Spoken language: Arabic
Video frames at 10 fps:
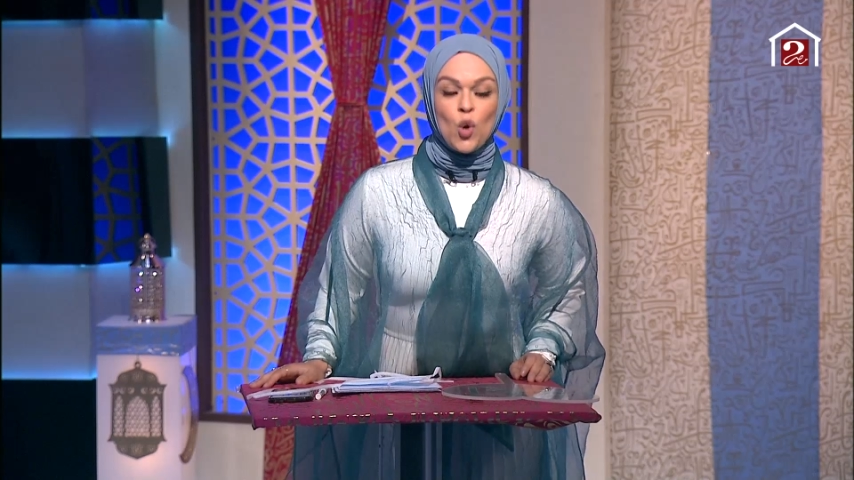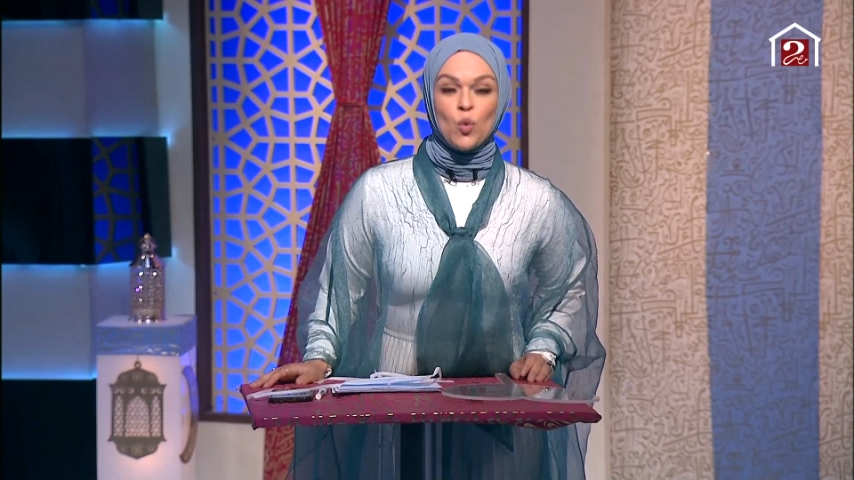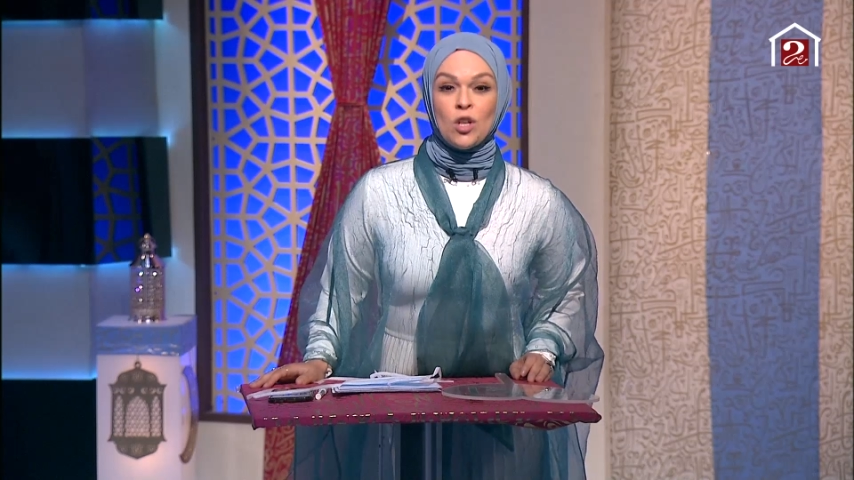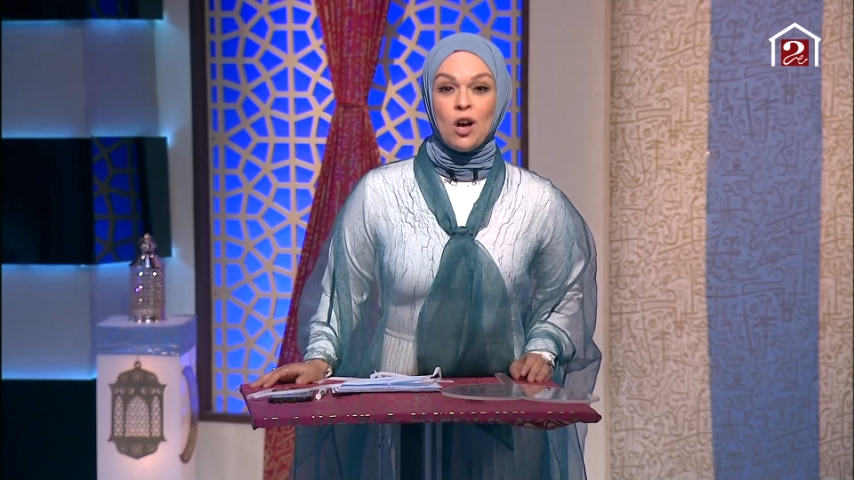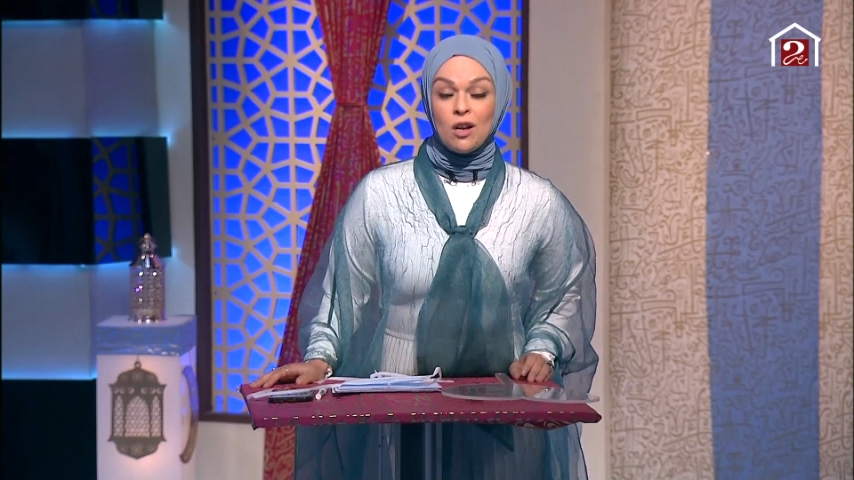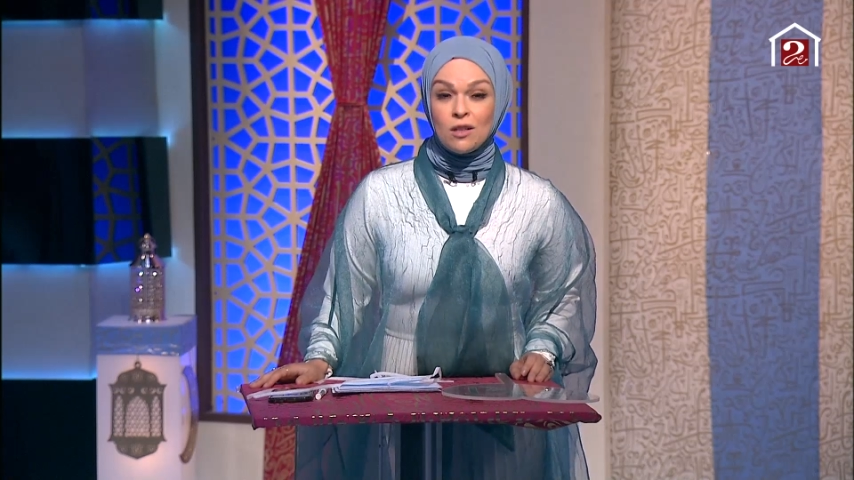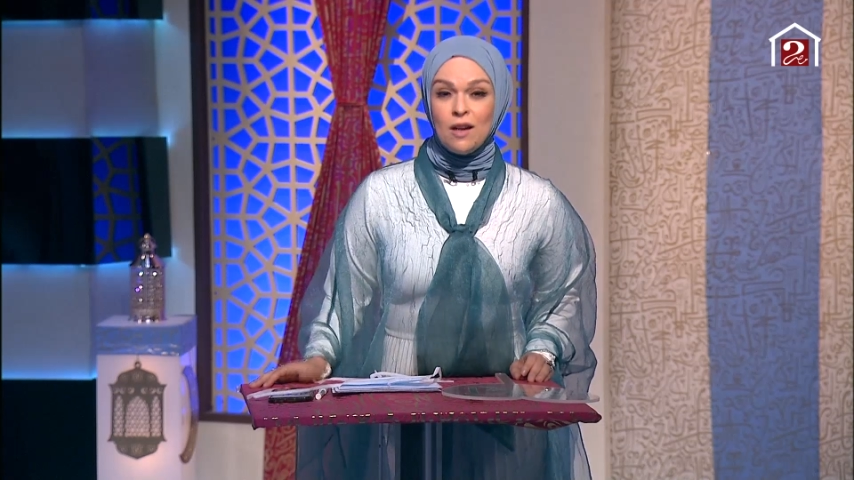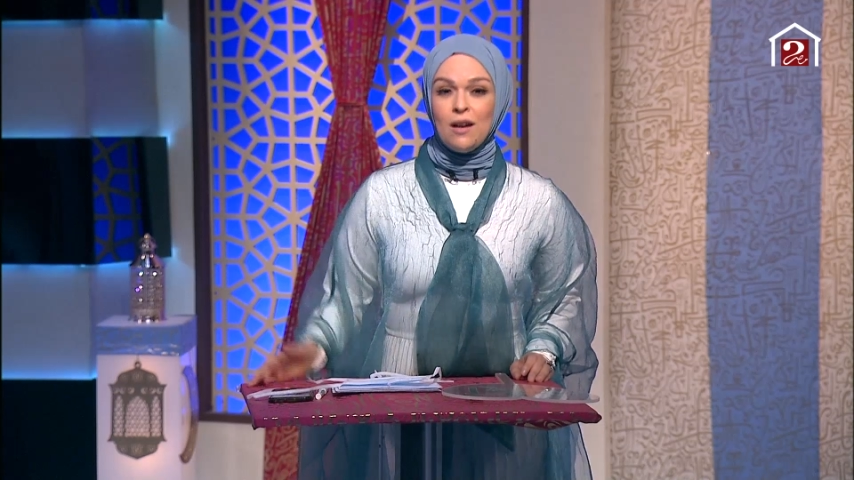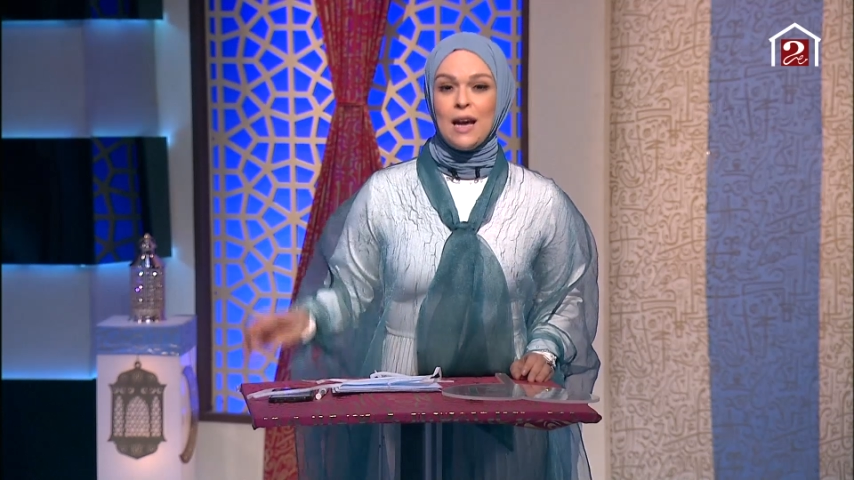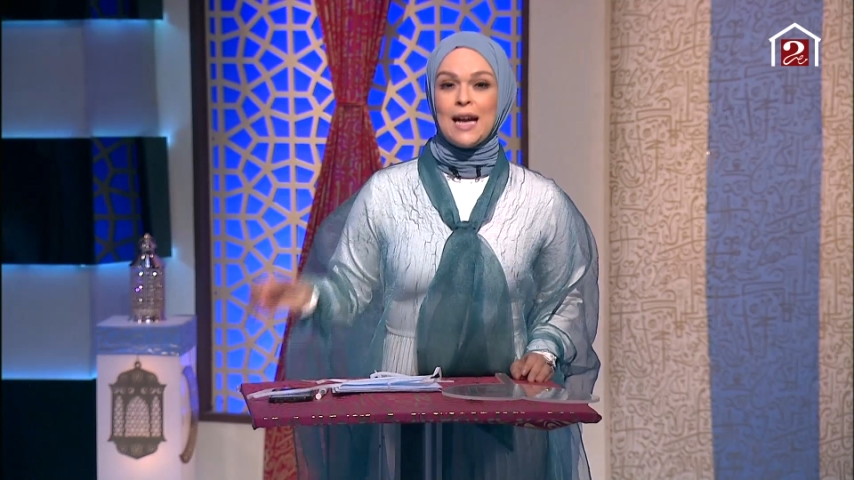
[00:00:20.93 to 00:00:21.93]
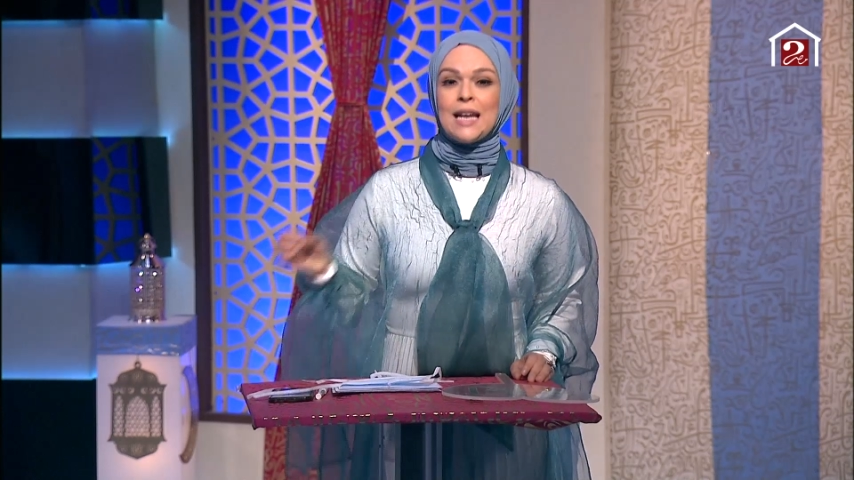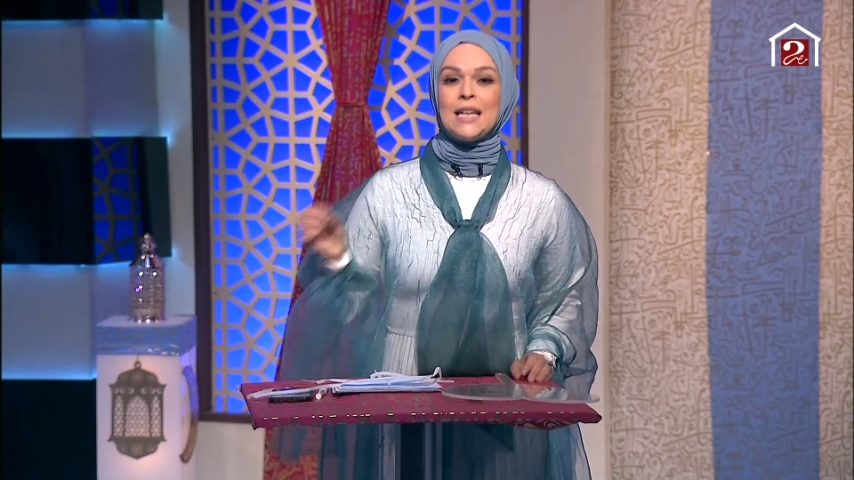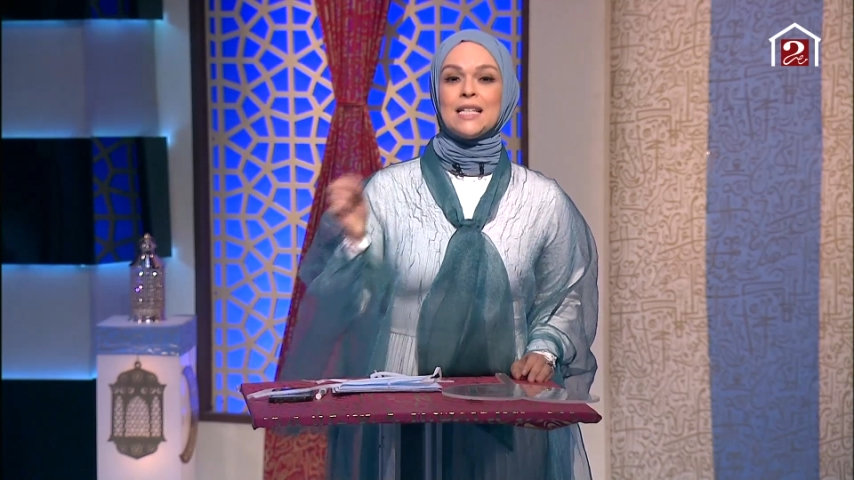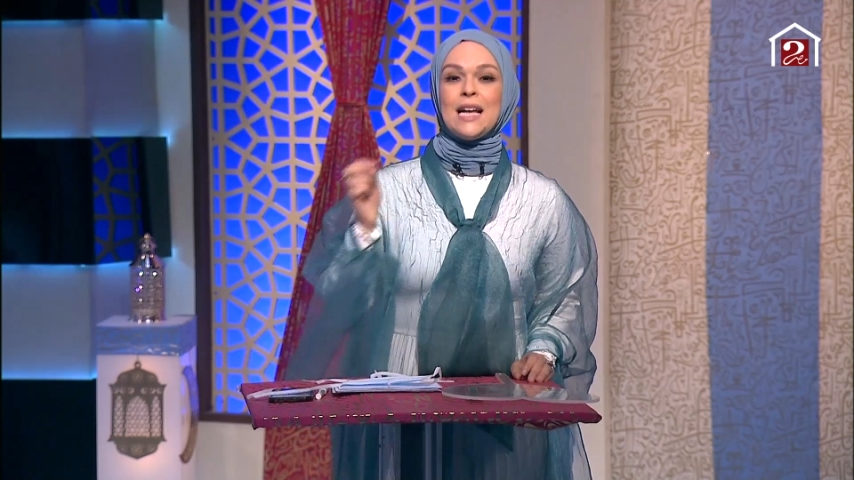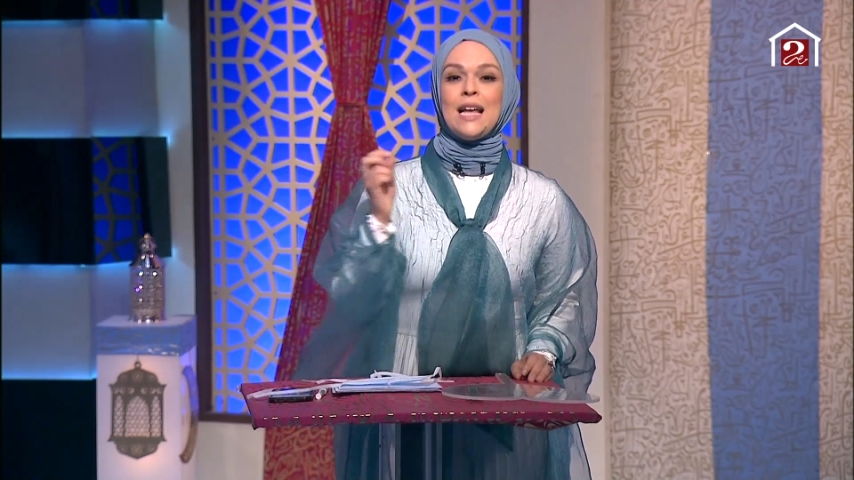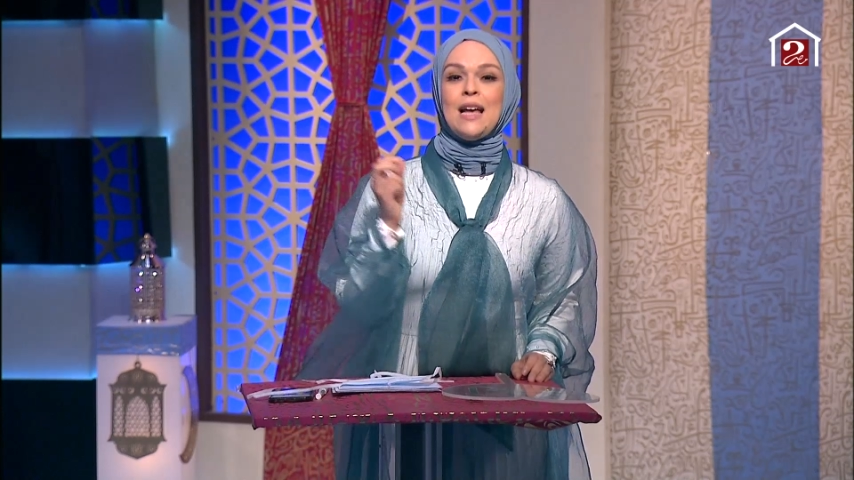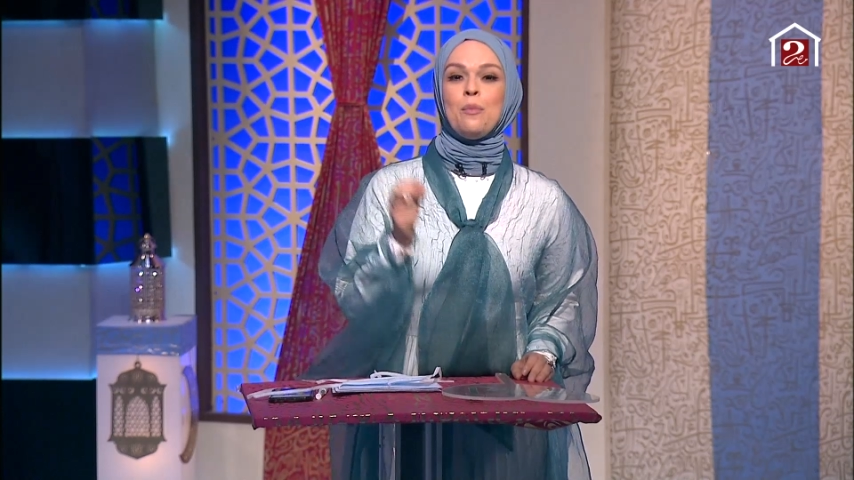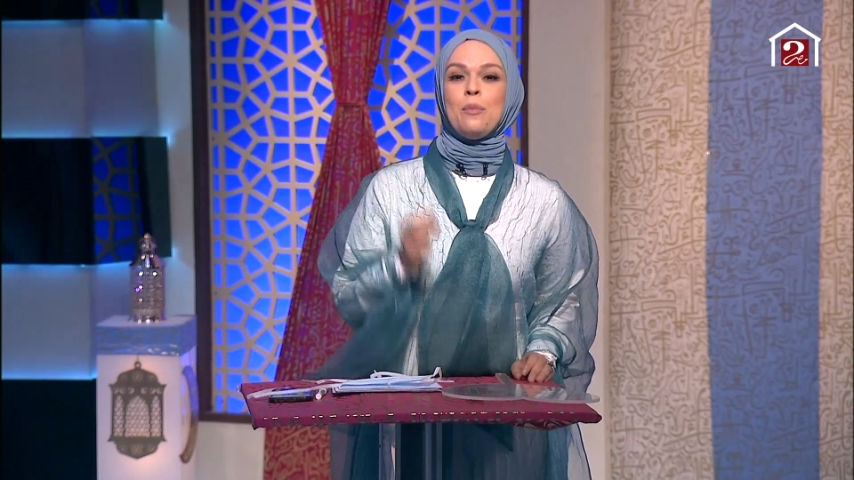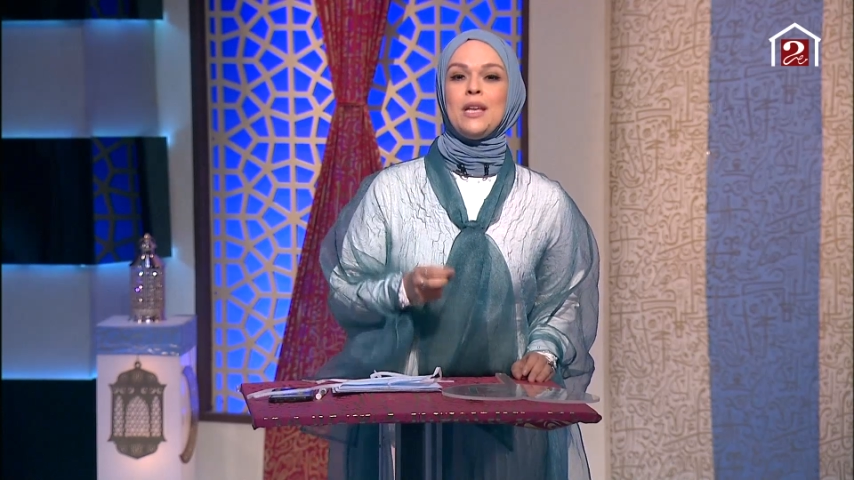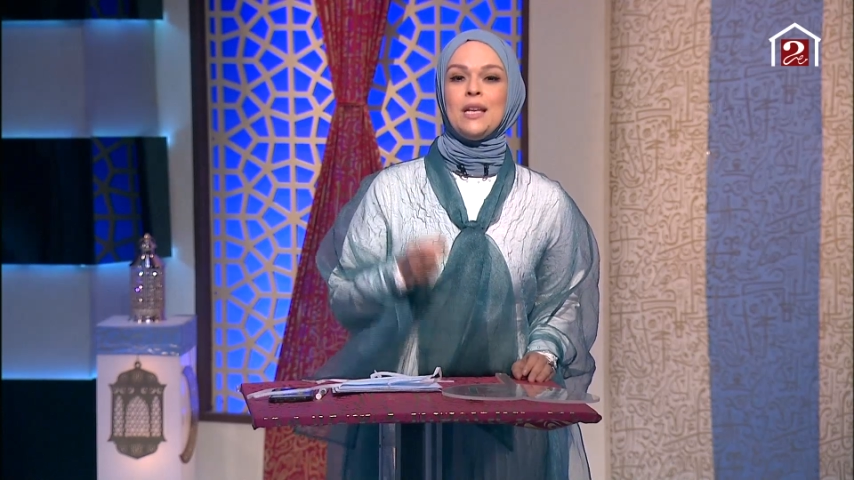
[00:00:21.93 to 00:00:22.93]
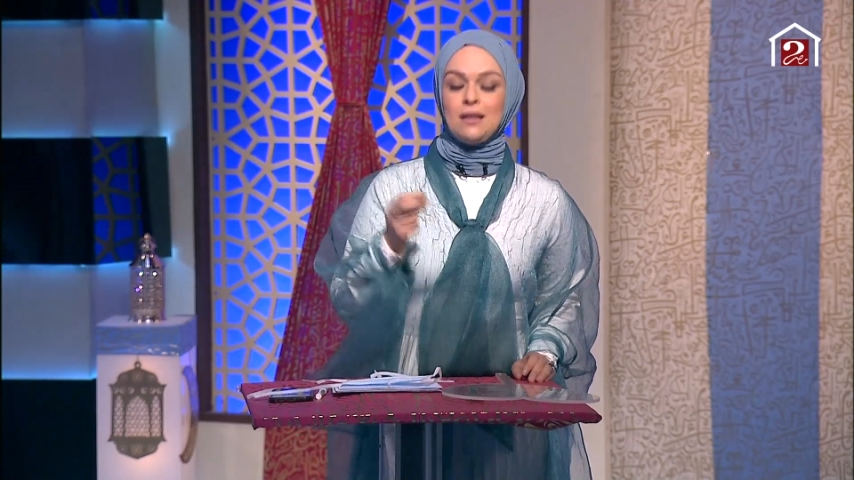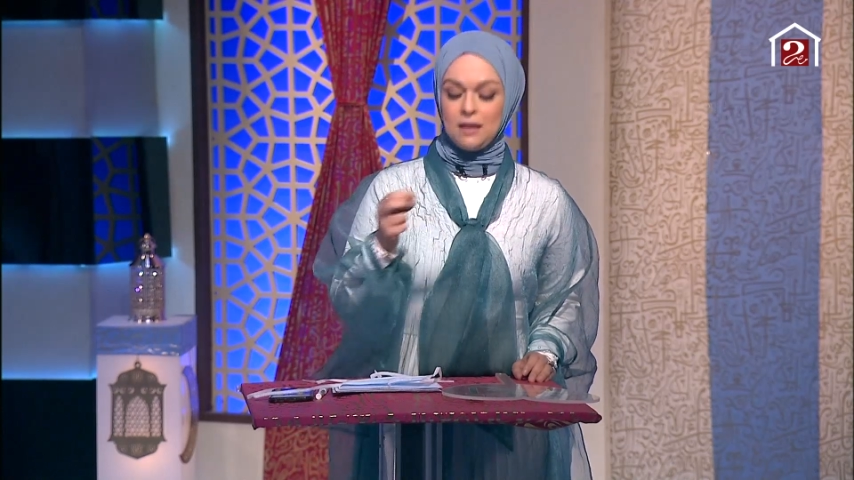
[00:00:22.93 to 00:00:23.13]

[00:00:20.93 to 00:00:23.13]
والنهاردة هركز على أهمية